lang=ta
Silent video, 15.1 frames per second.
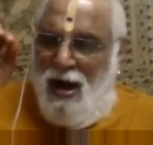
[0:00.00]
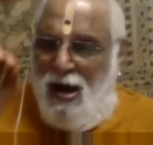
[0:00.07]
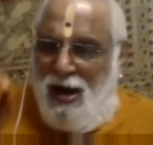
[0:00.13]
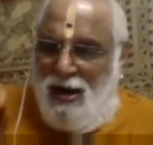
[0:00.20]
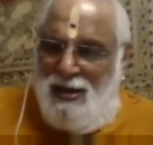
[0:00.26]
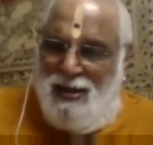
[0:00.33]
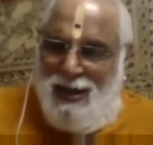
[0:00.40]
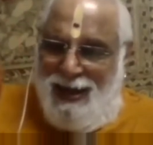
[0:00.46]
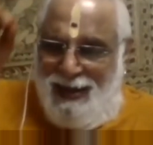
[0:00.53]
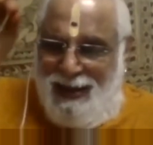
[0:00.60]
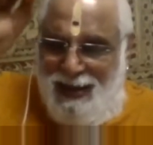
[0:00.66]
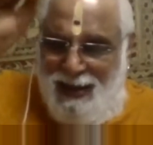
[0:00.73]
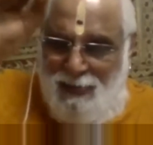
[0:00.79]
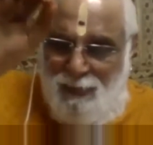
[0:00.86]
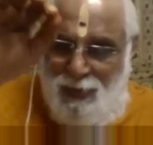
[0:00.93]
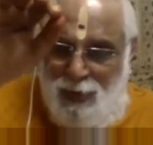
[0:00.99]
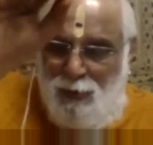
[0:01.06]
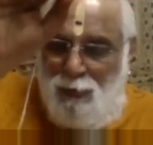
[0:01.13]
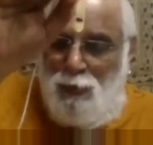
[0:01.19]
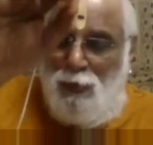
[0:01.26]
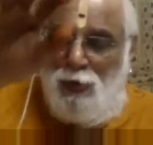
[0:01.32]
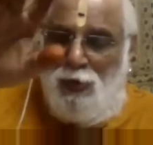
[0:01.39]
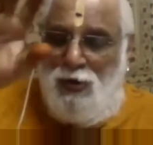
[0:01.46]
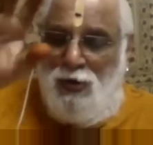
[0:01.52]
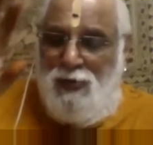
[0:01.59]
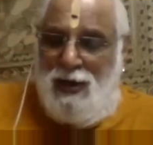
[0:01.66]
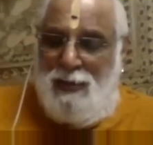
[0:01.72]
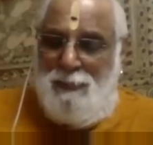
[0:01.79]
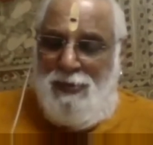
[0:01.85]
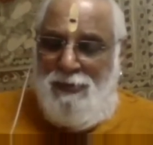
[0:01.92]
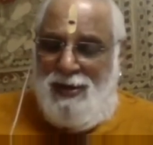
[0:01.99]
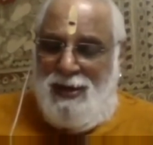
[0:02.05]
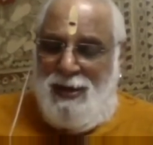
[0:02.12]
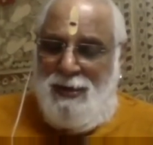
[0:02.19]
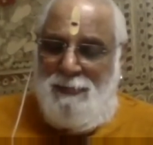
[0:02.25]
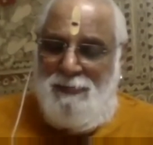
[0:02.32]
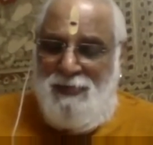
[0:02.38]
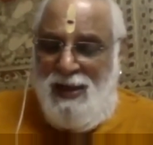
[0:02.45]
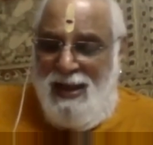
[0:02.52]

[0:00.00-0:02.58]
ஆண் யானையின் மீது ஊர்ந்து வருபவர்களும்